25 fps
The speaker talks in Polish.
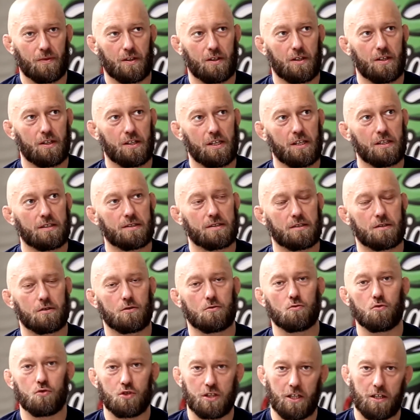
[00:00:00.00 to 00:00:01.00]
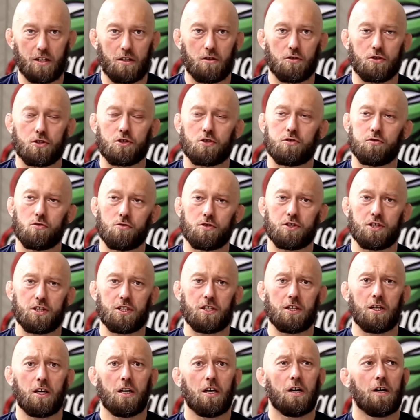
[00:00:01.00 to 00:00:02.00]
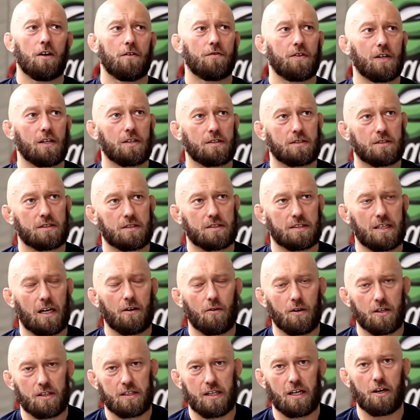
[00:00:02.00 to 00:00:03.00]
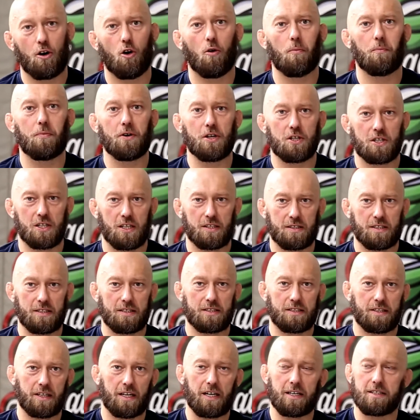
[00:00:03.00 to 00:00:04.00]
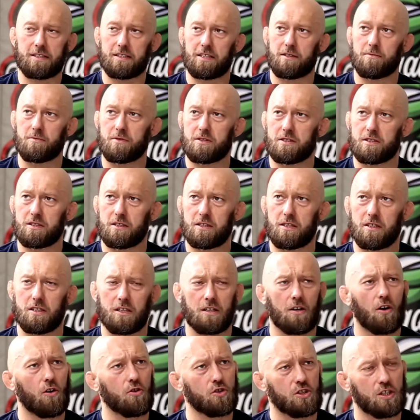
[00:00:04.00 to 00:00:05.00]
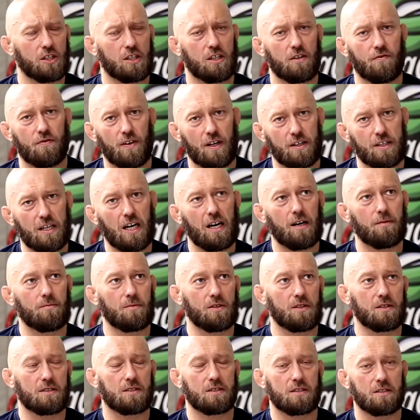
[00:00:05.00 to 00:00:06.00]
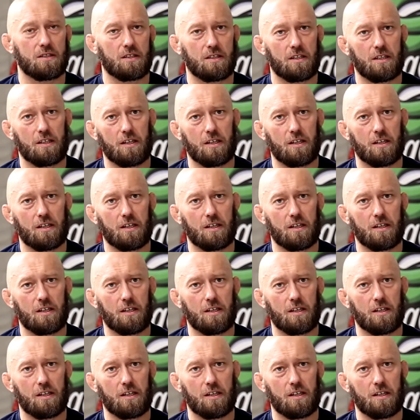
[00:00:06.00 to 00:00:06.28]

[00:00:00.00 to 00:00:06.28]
e, jest duża ilość ludzi, więc całe te obycie ze stresem, z oczekiwaniami, z